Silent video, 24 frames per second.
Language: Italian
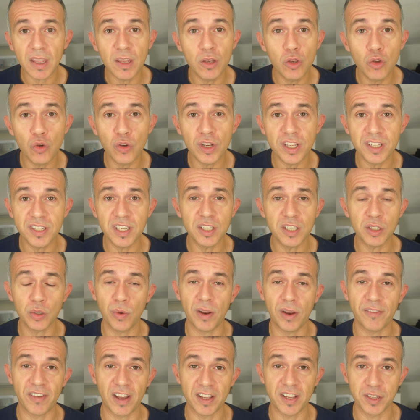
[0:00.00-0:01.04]
non esiste
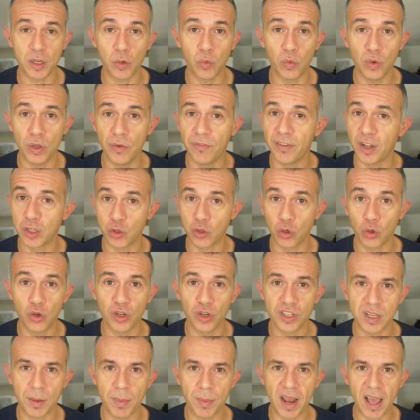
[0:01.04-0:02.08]
una fase in cui io faccio
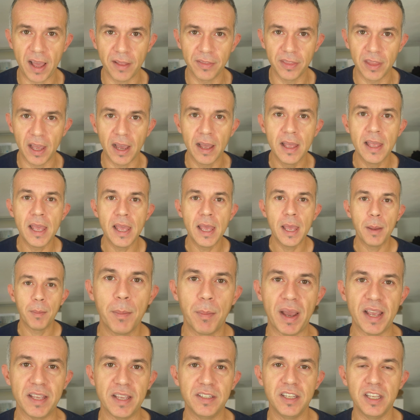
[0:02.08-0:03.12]
corsa blanda,
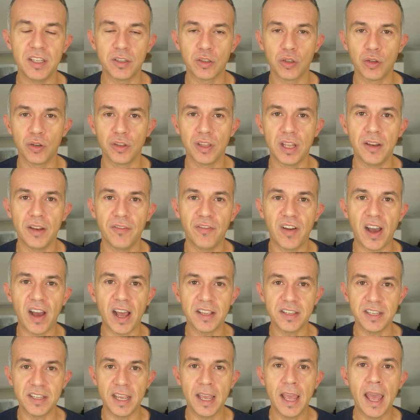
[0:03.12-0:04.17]
ma esistono delle
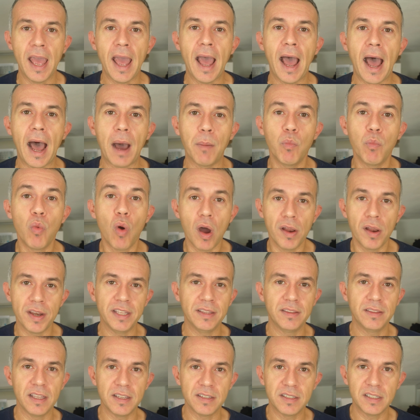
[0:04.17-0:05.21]
fasi a buona
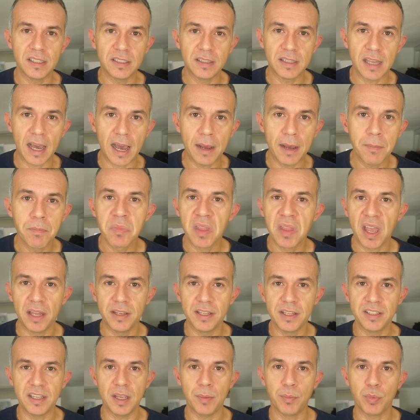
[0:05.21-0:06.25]
intensità,
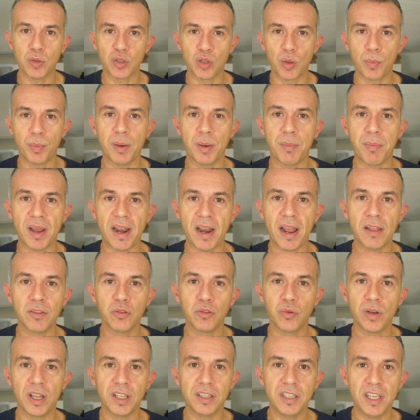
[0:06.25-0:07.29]
ad esempio sto
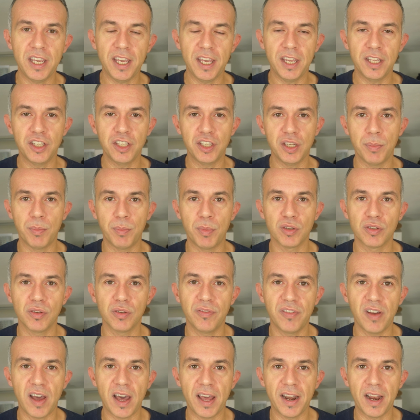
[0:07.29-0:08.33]
preparando una 10 e posso
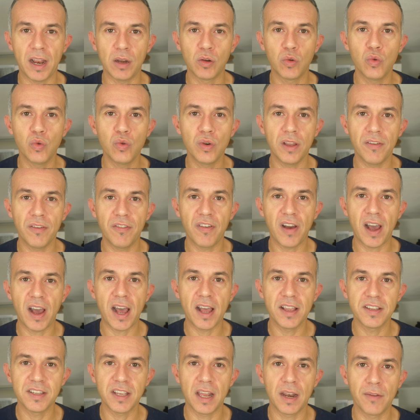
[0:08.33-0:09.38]
fare alcune
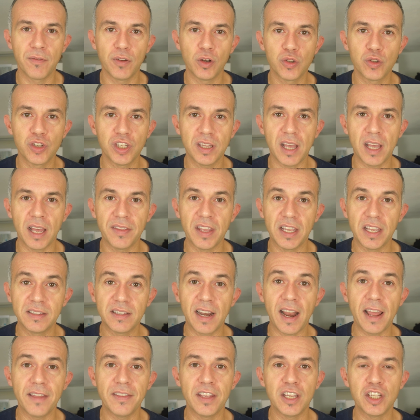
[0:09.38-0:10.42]
fasi alla velocità dei
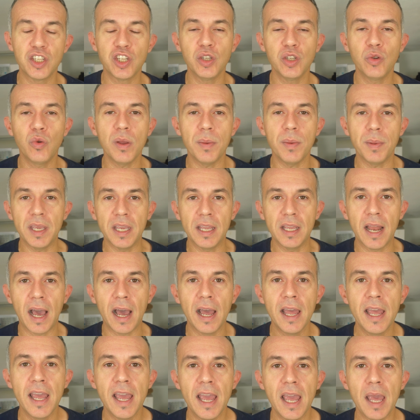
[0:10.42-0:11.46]
3 e dei
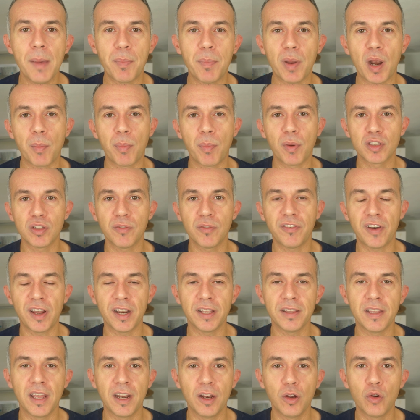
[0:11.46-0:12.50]
5000 e però posso
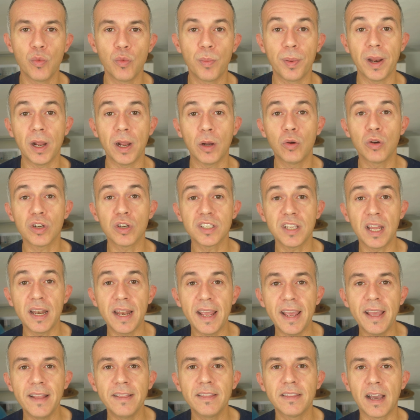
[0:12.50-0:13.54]
fare dei recuperi a corsa
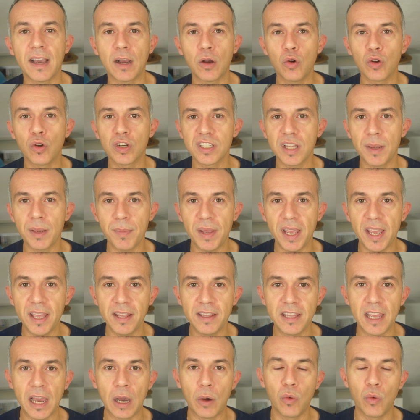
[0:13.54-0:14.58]
lenta, a corsa
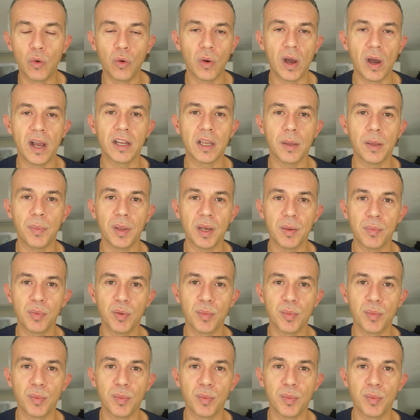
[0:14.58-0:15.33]
media o anche per i